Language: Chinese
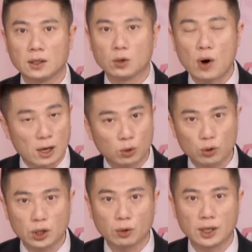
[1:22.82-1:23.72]
快速
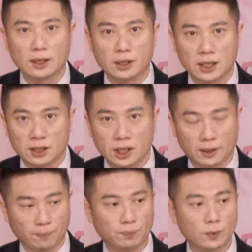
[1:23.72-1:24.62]
修正的情形，
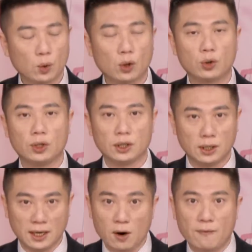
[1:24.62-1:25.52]
过去
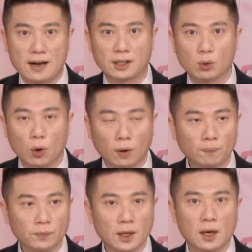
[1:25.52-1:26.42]
也有发生过。
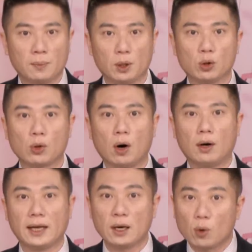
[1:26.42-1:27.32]
比如说
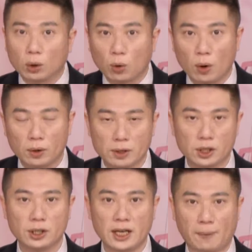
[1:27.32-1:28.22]
英国脱欧的
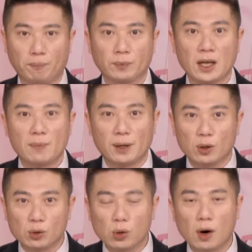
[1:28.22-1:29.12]
事件，比
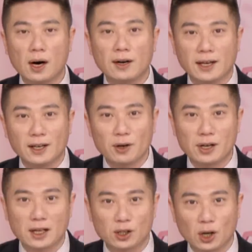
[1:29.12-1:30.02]
如说二零一六
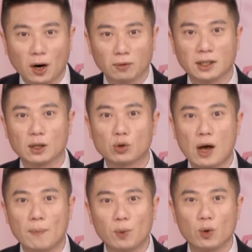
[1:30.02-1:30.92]
年的时候呢，
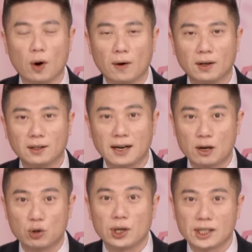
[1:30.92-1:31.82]
川普让他
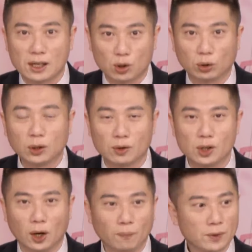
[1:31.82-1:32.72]
选上总统之
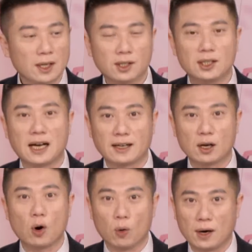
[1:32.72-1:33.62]
后，市场也
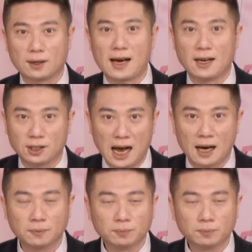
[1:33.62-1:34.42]
恐慌的开杀。